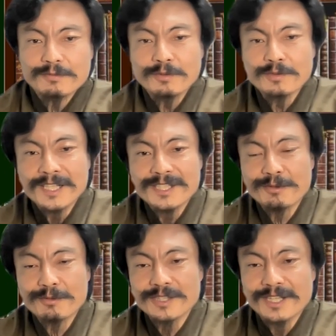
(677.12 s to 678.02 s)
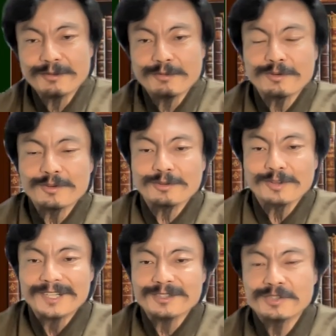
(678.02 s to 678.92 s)
不動産取得税の根拠
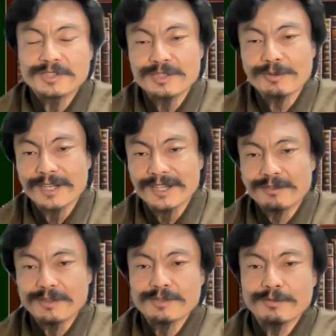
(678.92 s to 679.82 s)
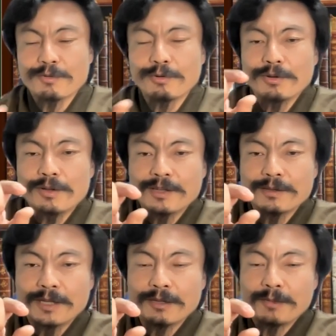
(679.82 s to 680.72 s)
となる数字とかっていうのは、そのこ
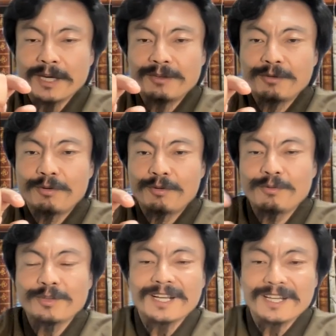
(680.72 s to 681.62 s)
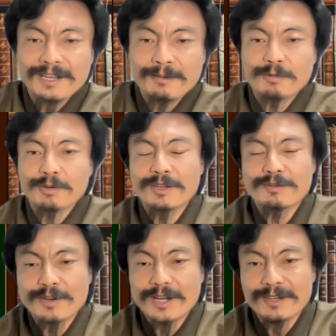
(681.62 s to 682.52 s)
あの前のオーナーがね、持って
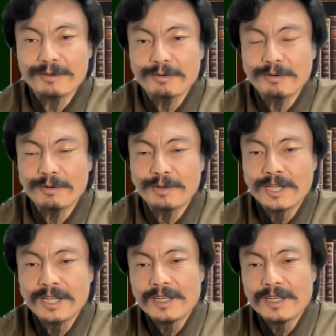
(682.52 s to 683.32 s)
る、あの